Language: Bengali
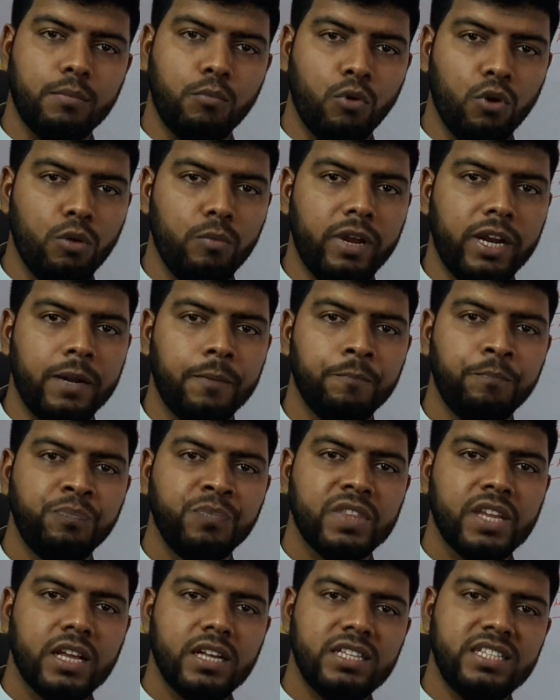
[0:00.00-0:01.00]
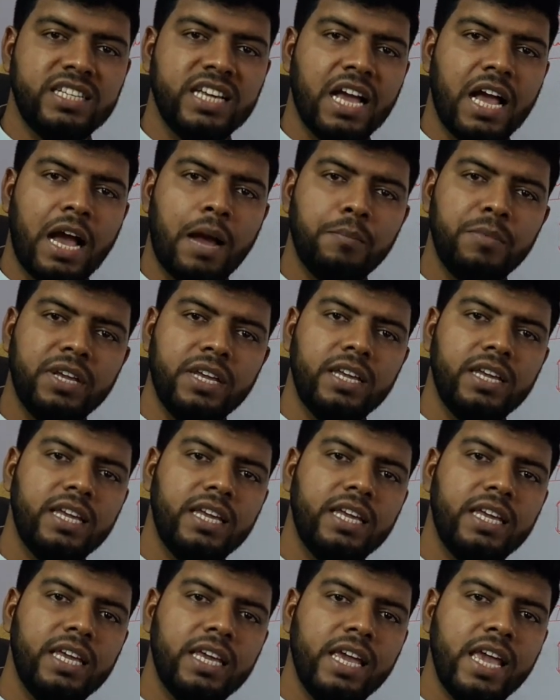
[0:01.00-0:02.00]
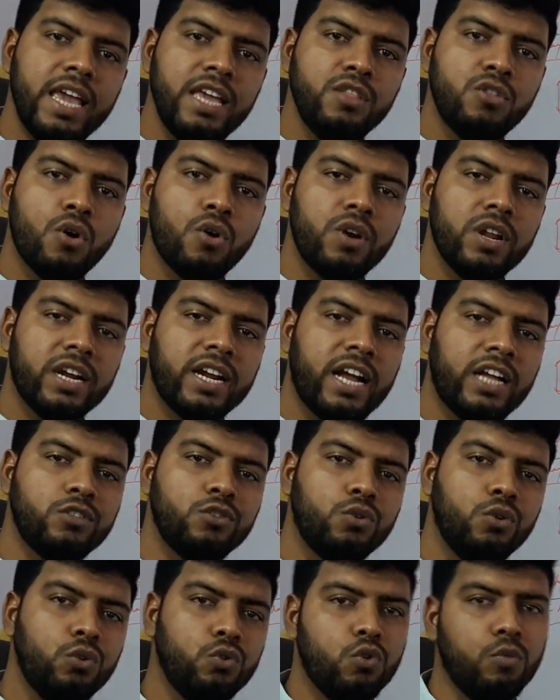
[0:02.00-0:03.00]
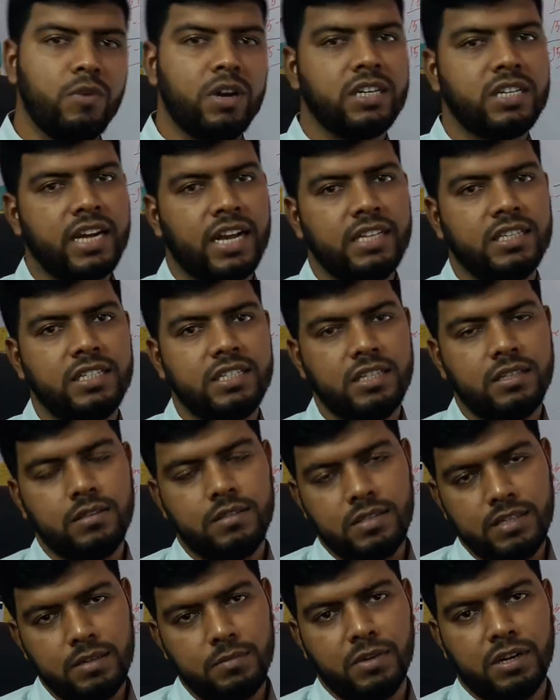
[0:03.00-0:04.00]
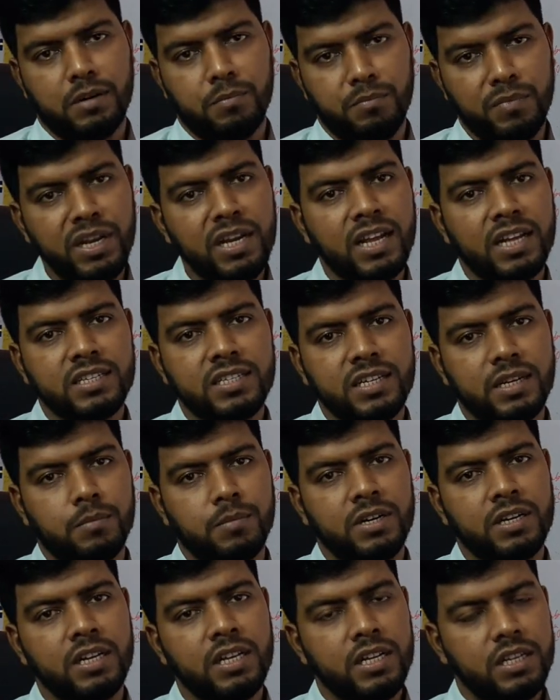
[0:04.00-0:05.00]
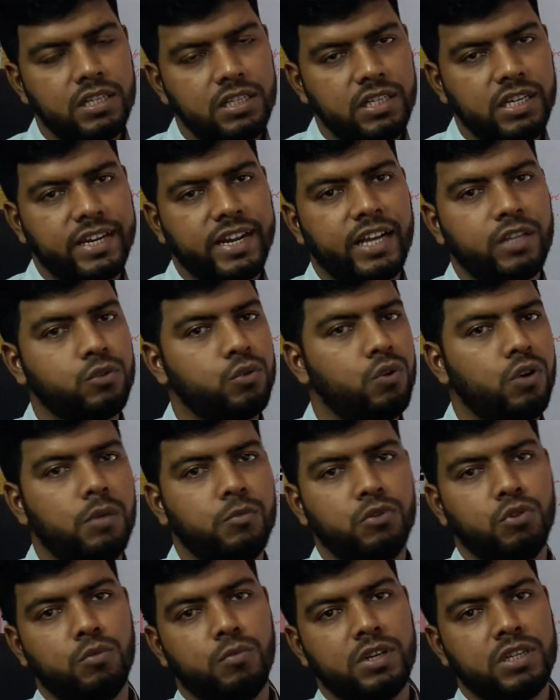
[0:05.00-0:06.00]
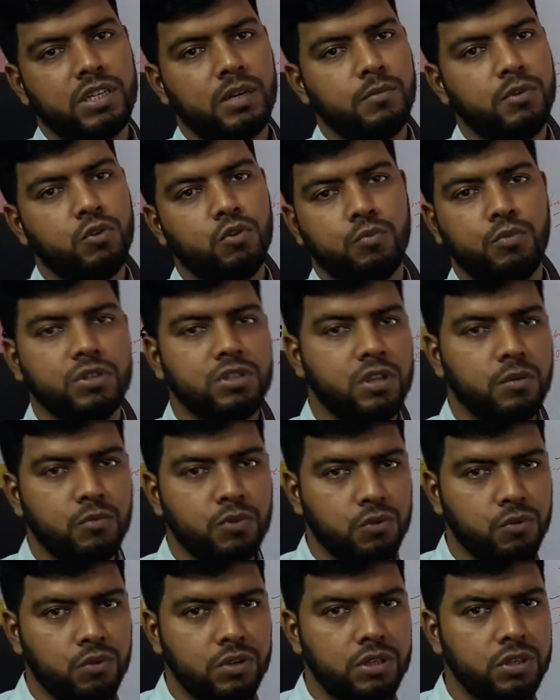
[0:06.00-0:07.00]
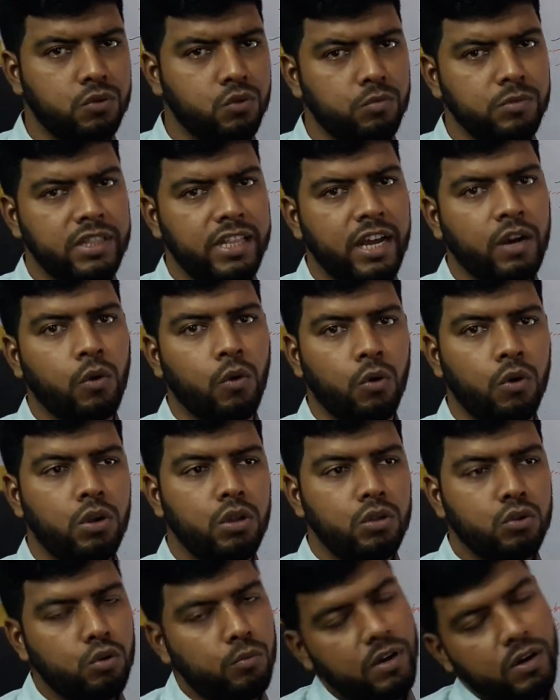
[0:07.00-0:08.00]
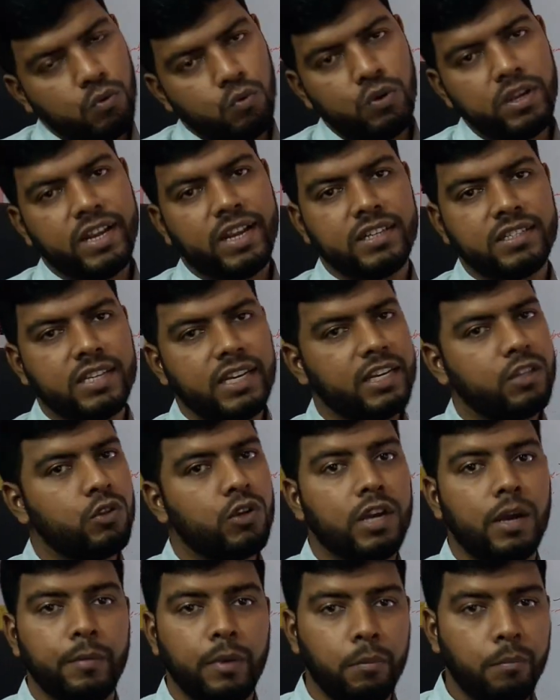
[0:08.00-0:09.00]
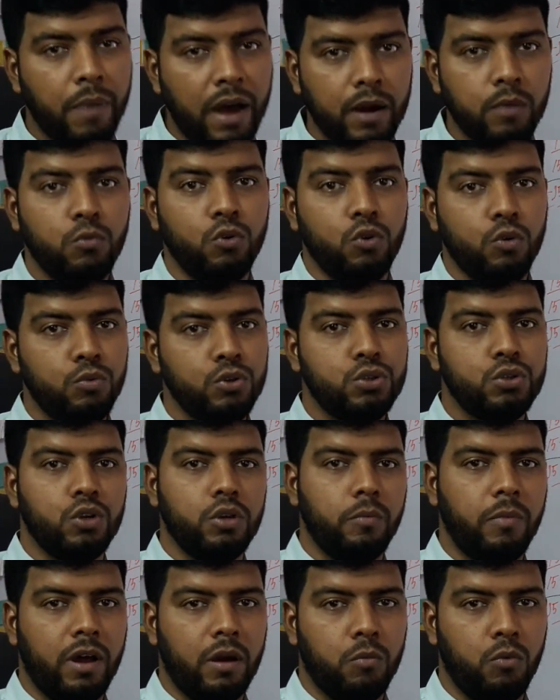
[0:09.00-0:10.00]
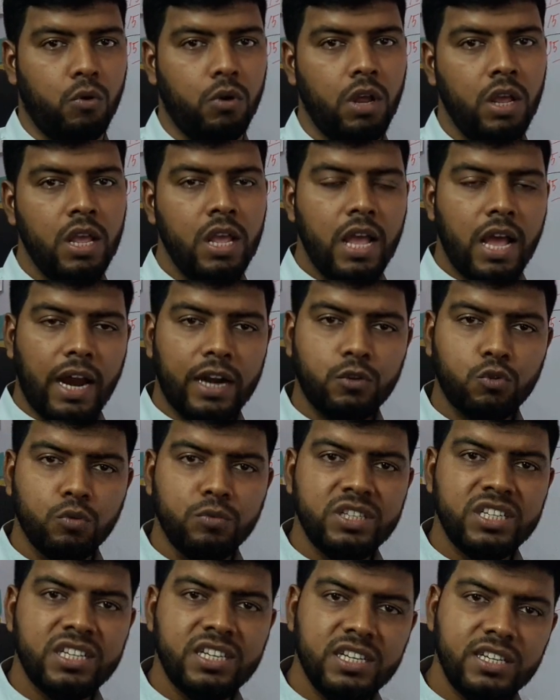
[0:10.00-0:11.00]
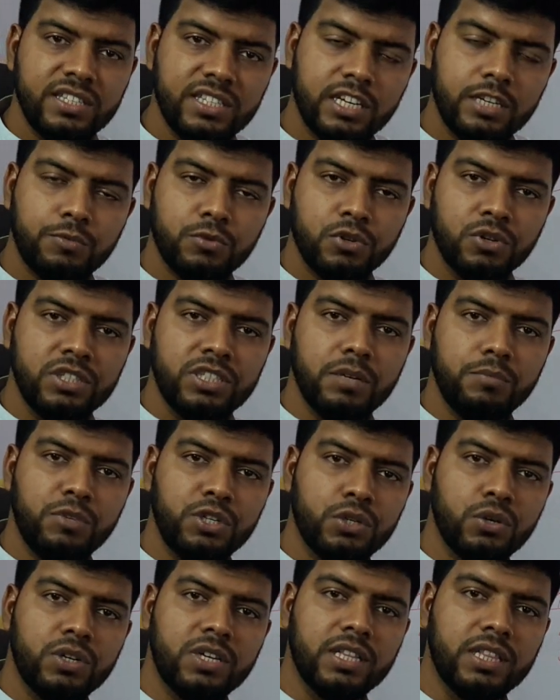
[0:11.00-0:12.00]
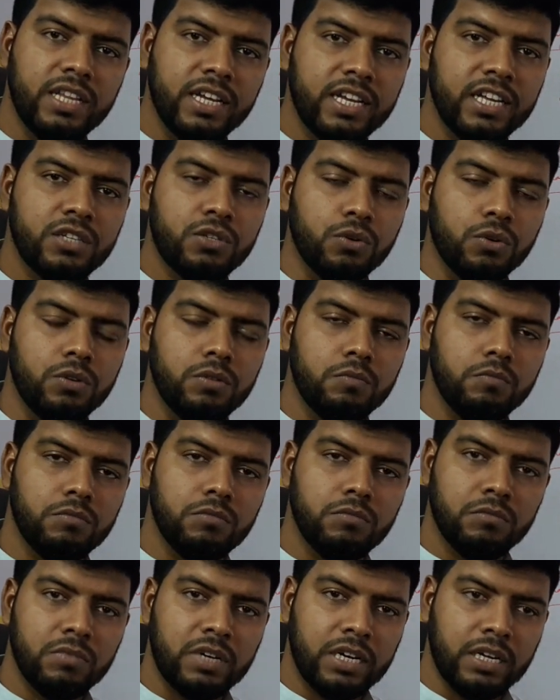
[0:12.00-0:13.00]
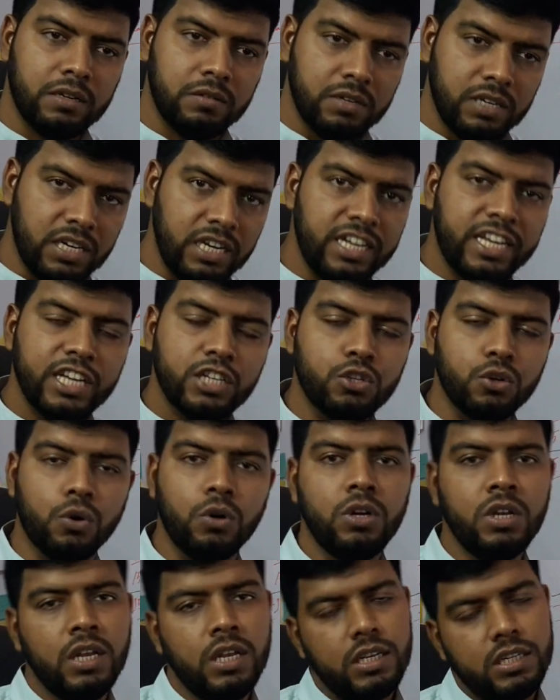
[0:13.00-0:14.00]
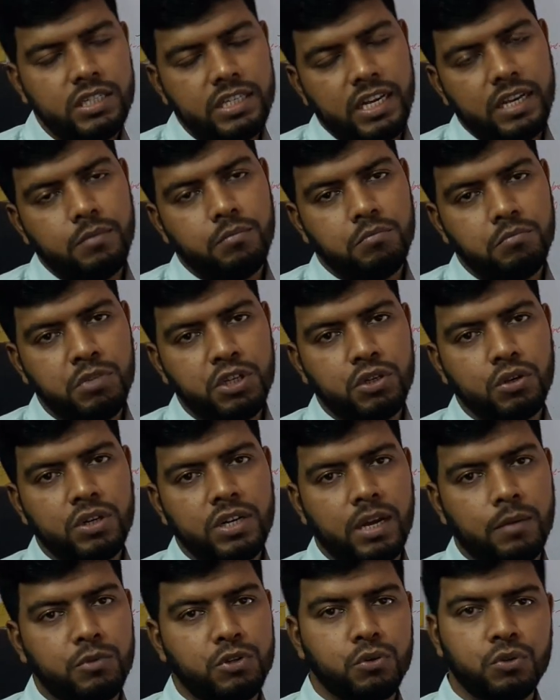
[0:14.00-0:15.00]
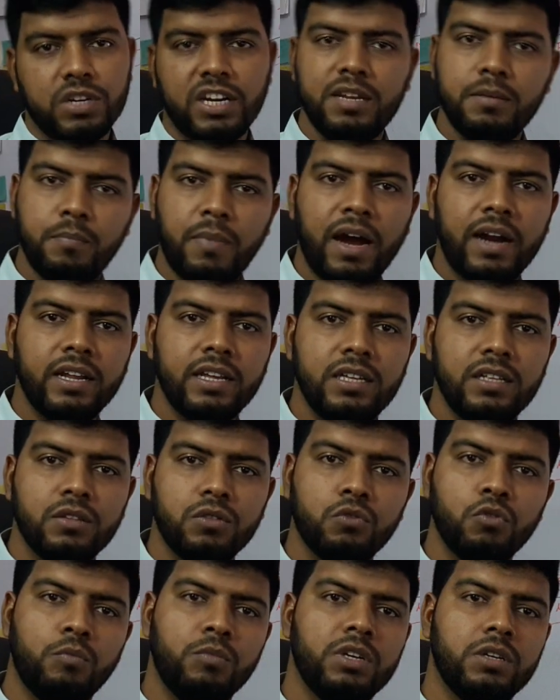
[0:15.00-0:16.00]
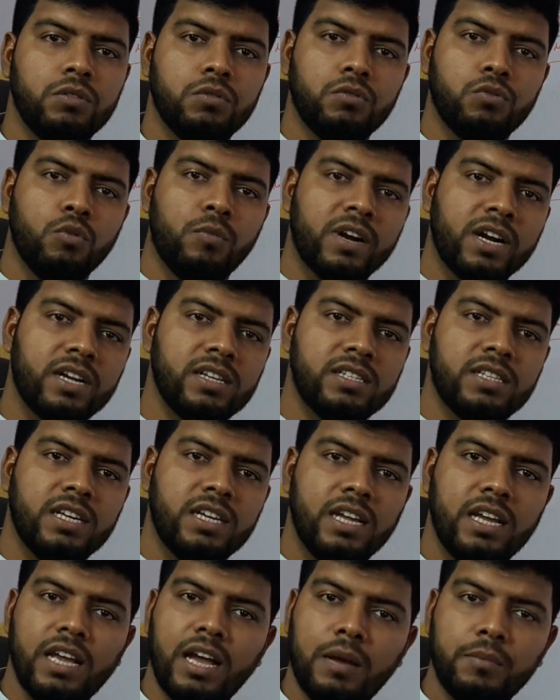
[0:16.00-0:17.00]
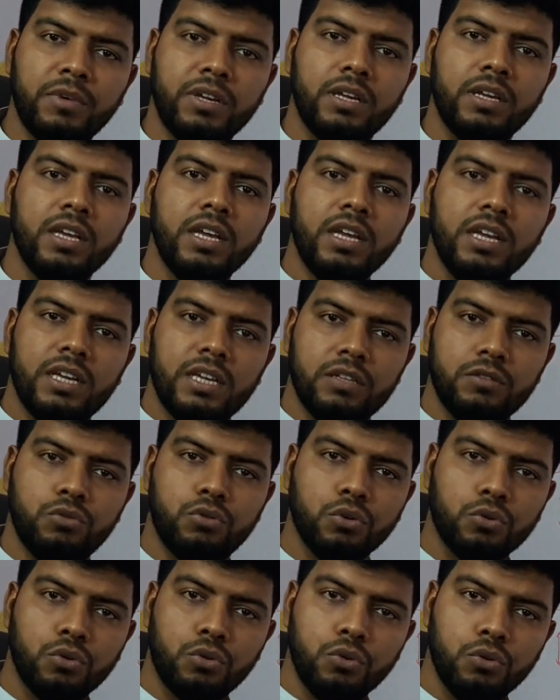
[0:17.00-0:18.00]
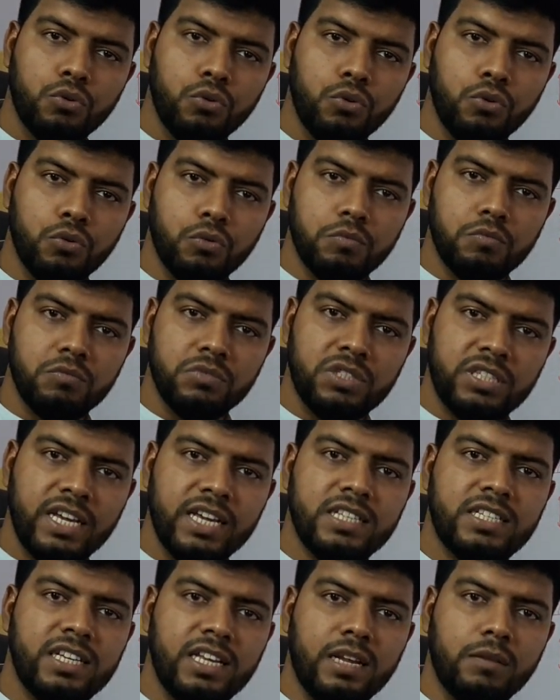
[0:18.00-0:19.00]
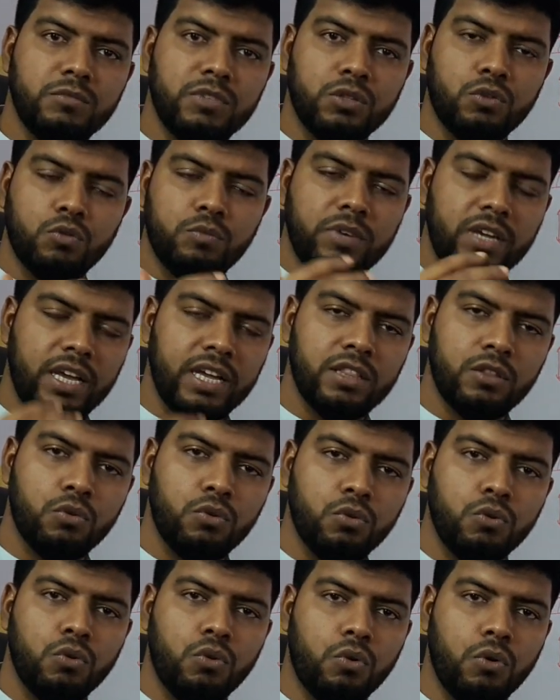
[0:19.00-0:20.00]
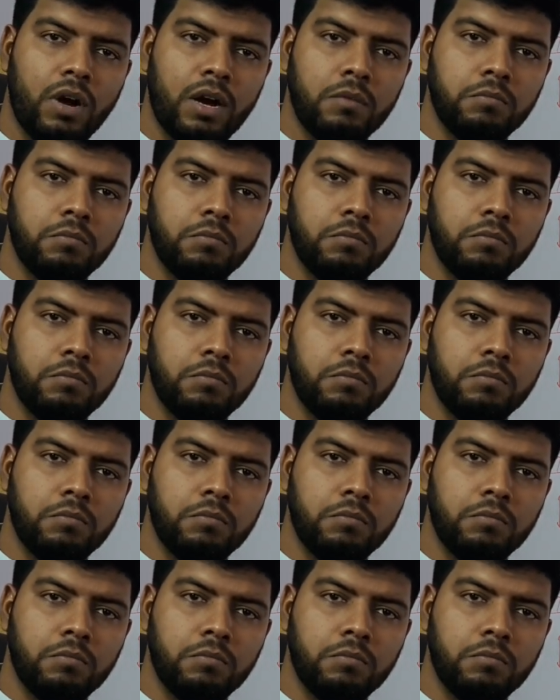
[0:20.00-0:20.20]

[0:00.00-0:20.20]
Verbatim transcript: দিয়ে বলবেন যে আমি এই ধরনের কাজগুলো তোমার কাজের সাথে সিমিলার মিল আছে আমার সেই কাজগুলো আমি তোমার সামনে উপস্থাপন করেছি তুমি দেখো তোমার ওই কাজটা কিন্তু আমি পারবো অবশ্যই পারবো আর তুমি যে ডিসক্রিপশনে যে বিষয়টা দেখেছো মানে লিখেছো সেই বিষয়টা আমি টোটালি পারি তুমি তোমার কাছ থেকে আমি যতটুকু চেয়েছিলাম যে তুমি এতটুকু